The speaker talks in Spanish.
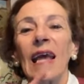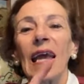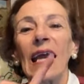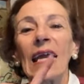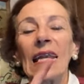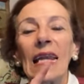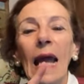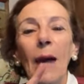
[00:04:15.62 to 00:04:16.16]

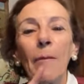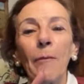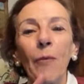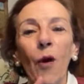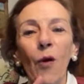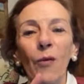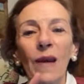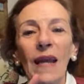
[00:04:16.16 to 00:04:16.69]
en la
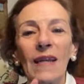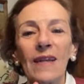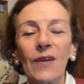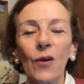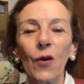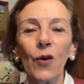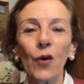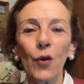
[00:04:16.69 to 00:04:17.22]

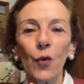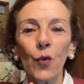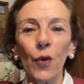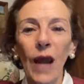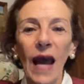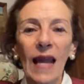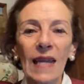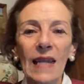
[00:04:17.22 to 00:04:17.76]
población
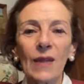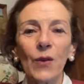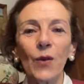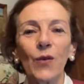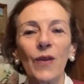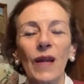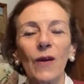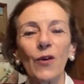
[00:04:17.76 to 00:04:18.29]
rural en
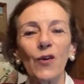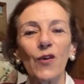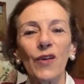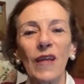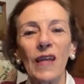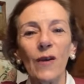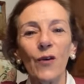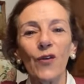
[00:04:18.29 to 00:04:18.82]
donde los
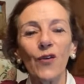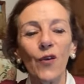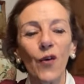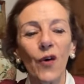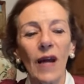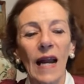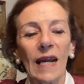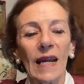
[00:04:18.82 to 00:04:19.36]
niños
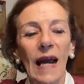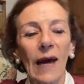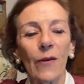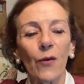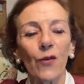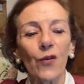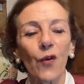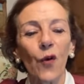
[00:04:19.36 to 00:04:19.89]
son
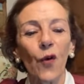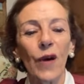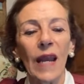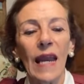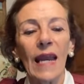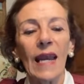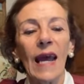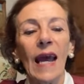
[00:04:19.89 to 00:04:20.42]
cargados con
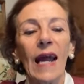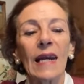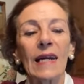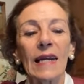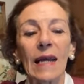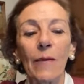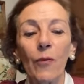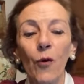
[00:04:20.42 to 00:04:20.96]
el
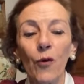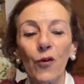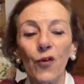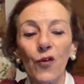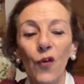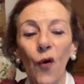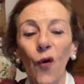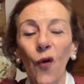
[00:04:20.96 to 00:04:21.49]

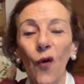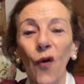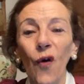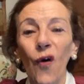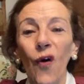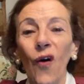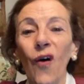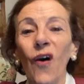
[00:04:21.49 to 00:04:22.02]
rebozo.
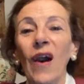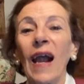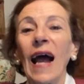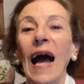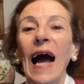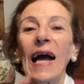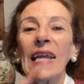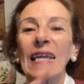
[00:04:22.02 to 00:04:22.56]

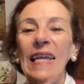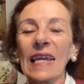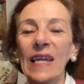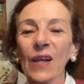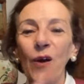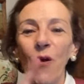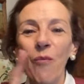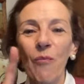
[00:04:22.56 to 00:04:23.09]
Allí
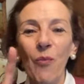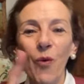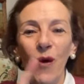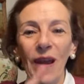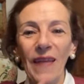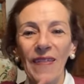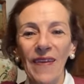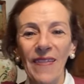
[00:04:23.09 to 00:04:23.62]
no
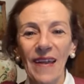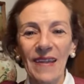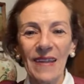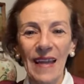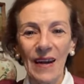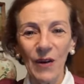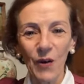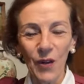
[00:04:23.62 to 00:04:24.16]
puede
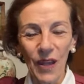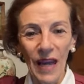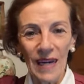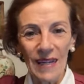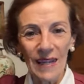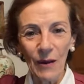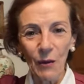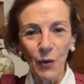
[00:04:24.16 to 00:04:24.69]

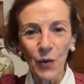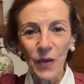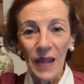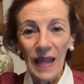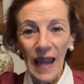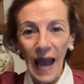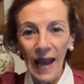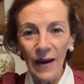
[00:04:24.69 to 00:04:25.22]
desarrollarse un
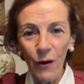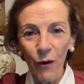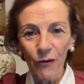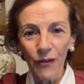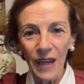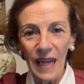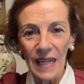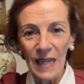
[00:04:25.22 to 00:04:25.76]
tirano,
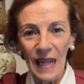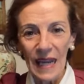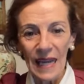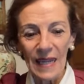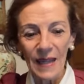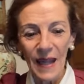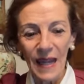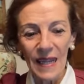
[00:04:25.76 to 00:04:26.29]
fíjate qué
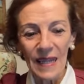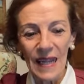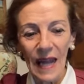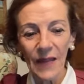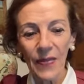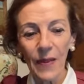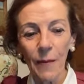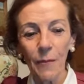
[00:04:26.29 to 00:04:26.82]

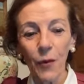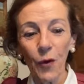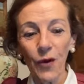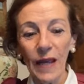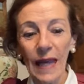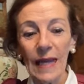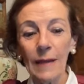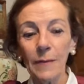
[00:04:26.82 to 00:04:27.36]
interesante, ¿por
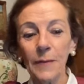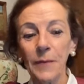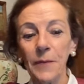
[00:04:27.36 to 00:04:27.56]
qué?